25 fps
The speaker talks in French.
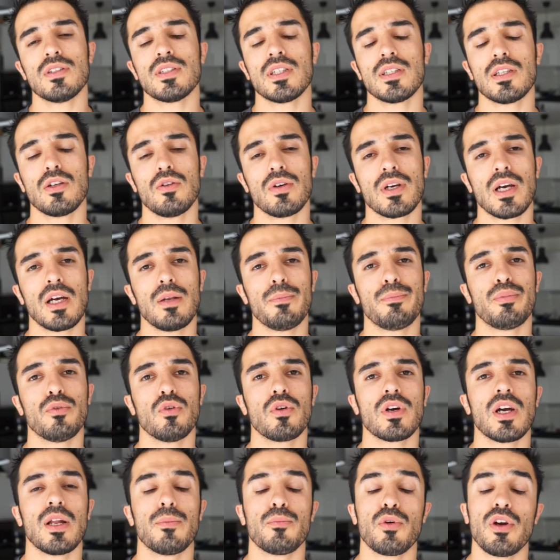c'était Locan pour
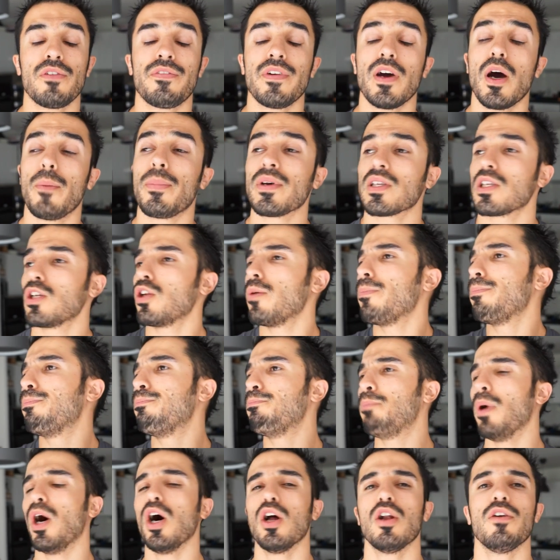Locan.fr. Passez une
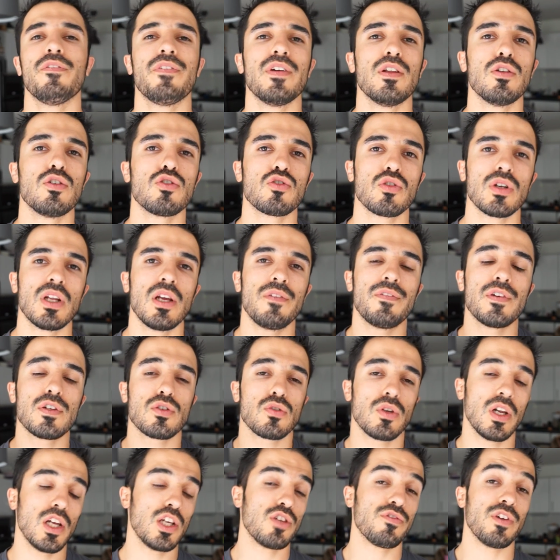bonne fin de journée, il fait
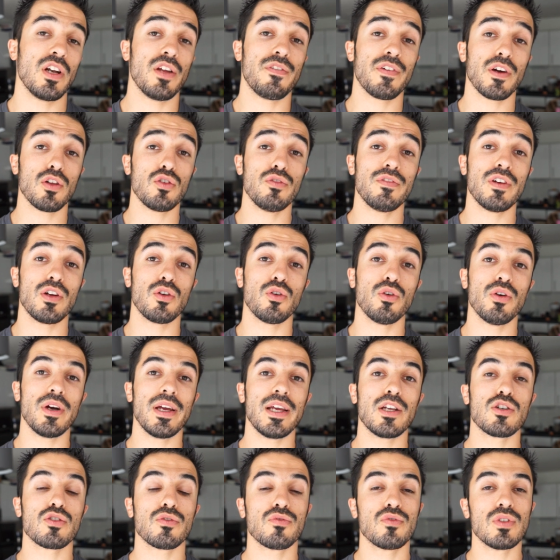soleil, je vais aller faire du vélo
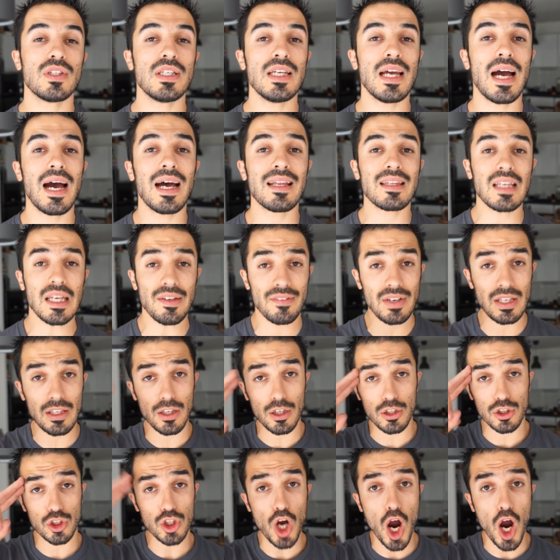et je vous dis à très vite.